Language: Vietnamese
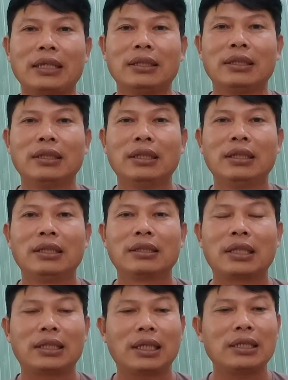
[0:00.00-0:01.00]
Thành thử
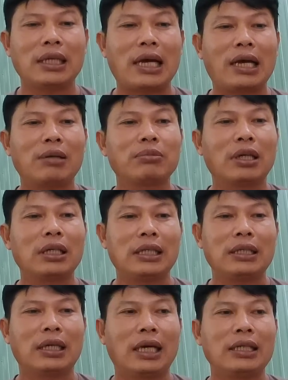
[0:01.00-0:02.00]
ra ông nói hai
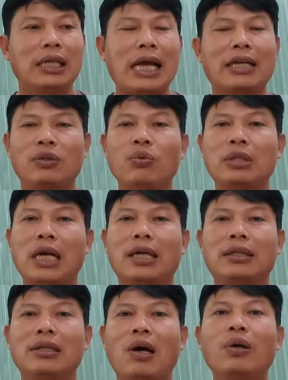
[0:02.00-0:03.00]
vàng chú trệt đổi
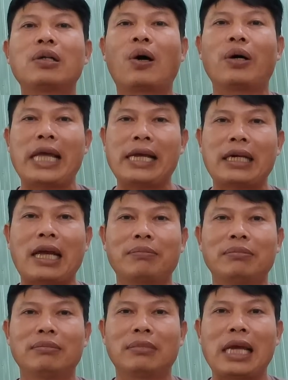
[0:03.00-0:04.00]
còi An Nam. An
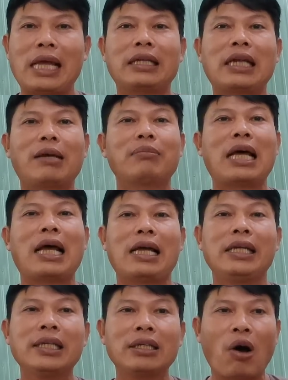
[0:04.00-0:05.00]
Nam là yên ổn
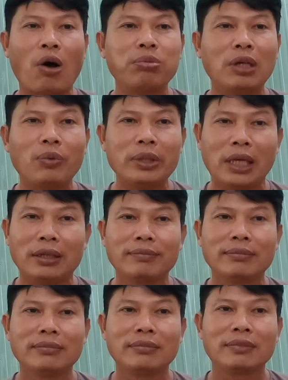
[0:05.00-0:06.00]
đó quý vị
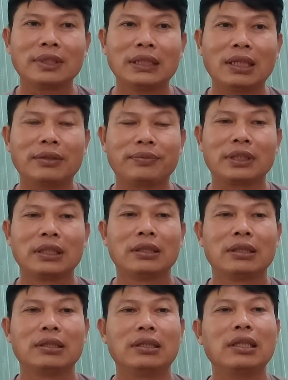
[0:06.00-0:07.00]
đó. Rồi Đức
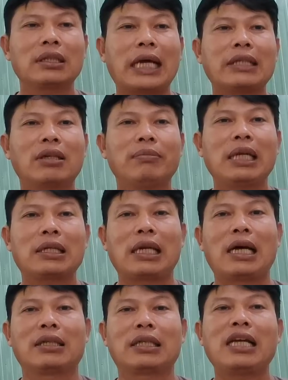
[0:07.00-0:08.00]
Thầy cho biết là thấy
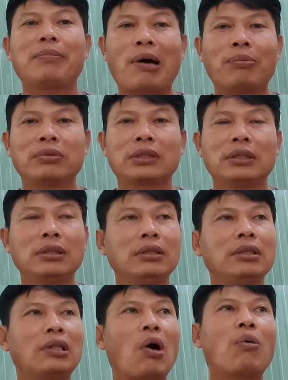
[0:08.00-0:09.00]
bông tươi tốt anh
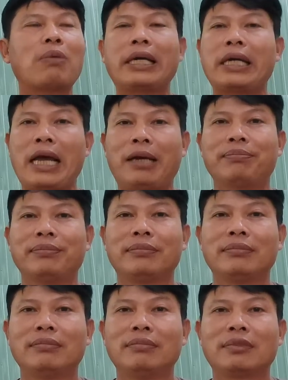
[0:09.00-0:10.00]
Ham. Thấy
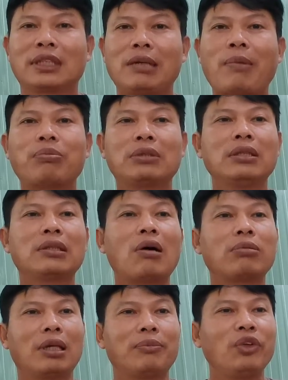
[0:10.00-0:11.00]
bông tươi tốt là quý vị
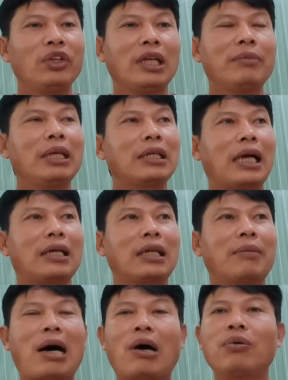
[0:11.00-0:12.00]
biết rằng là bão lụt
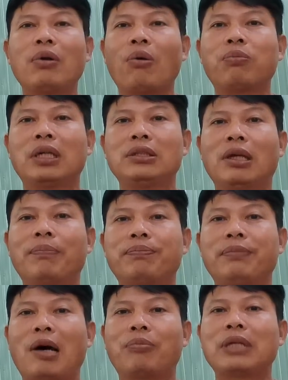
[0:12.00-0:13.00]
hay sụp động đất
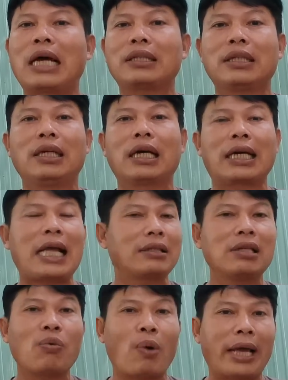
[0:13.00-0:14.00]
chỉ là các nước ngoài
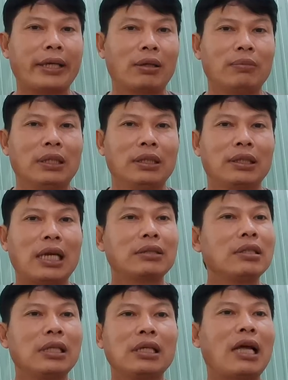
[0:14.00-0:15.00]
không. Đất nước Việt Nam chúng
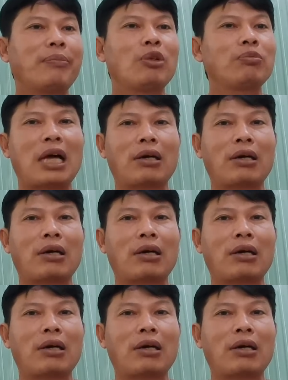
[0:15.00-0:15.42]
ta không có.